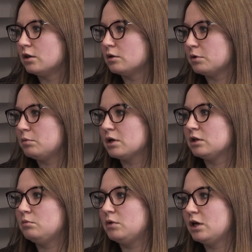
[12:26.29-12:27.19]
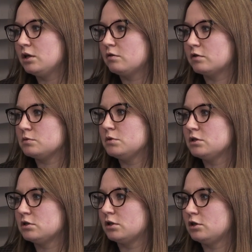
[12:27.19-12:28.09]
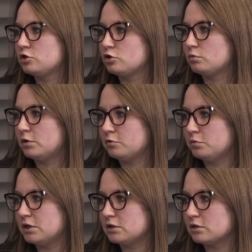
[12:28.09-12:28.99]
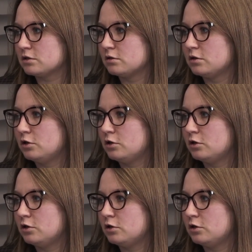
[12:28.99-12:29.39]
например, не менее 80 тысяч рублей в месяц.